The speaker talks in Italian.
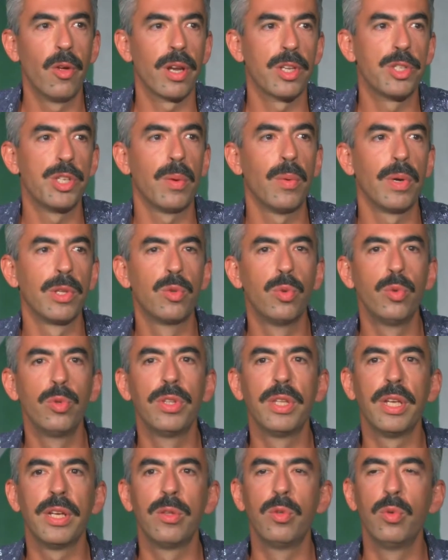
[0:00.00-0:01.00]
ciao a
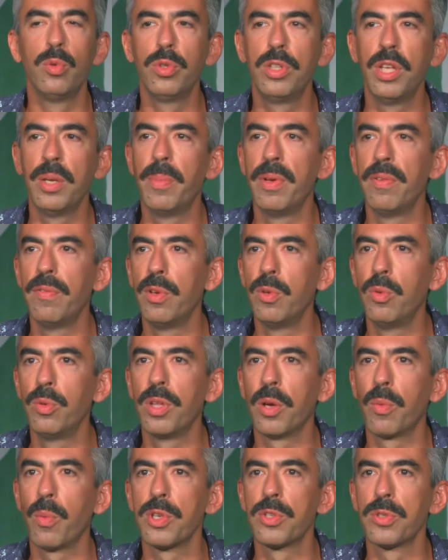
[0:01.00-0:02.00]
tutte e tutti e
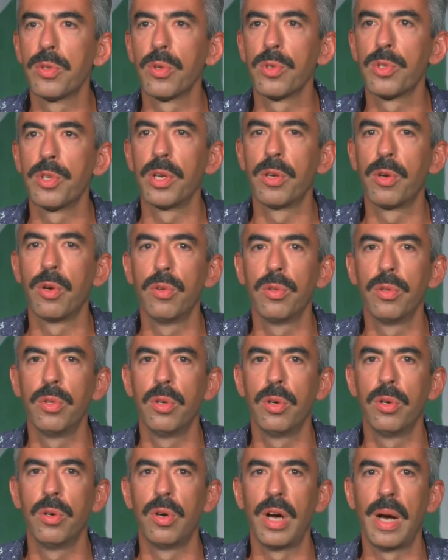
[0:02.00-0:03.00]
benvenuti a questo
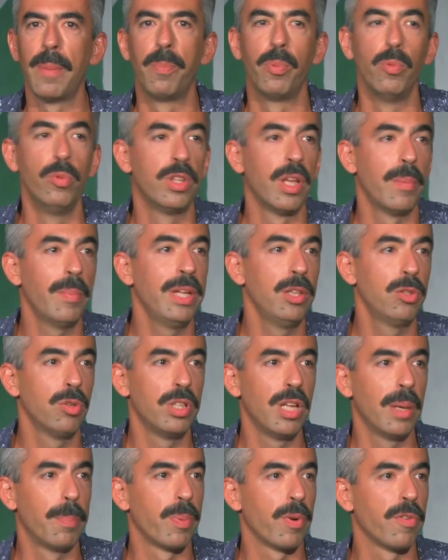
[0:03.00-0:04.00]
secondo appuntamento
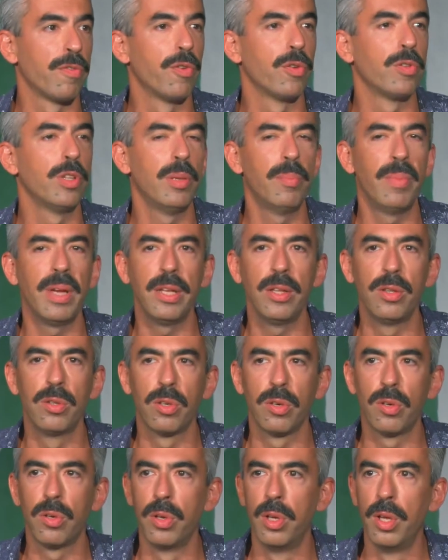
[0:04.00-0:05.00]
di
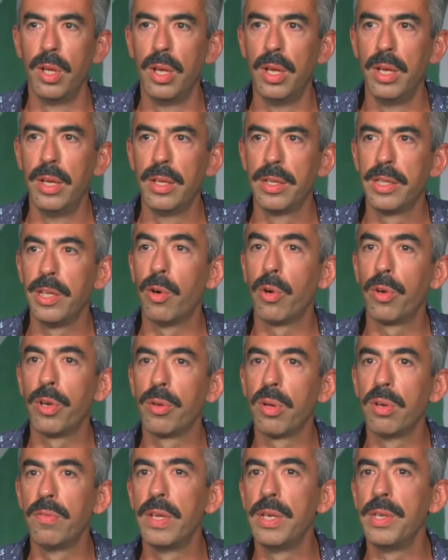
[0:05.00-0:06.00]
approfondimento
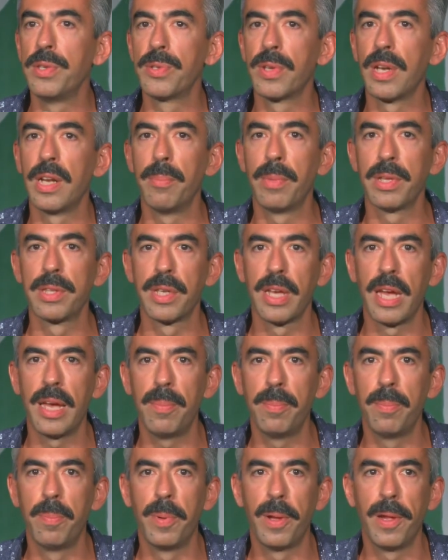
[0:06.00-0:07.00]
teorico al Venice Climate
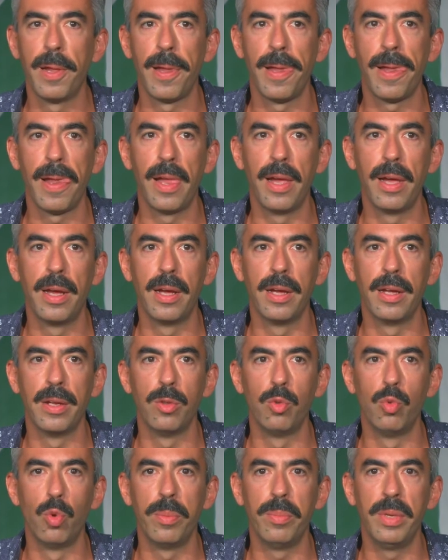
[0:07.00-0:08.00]
Camp eh,
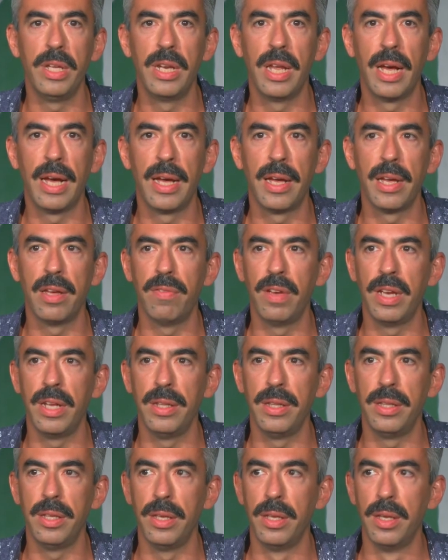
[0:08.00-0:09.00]

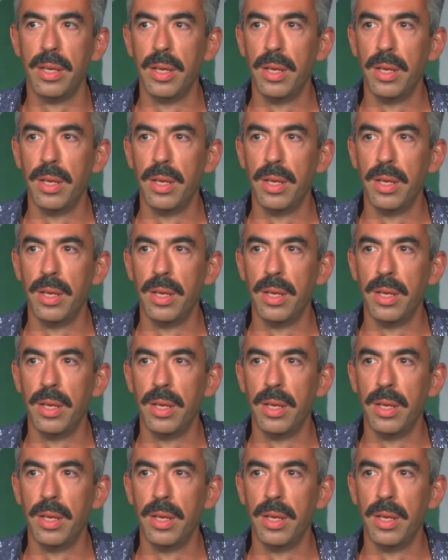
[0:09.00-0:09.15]
2020.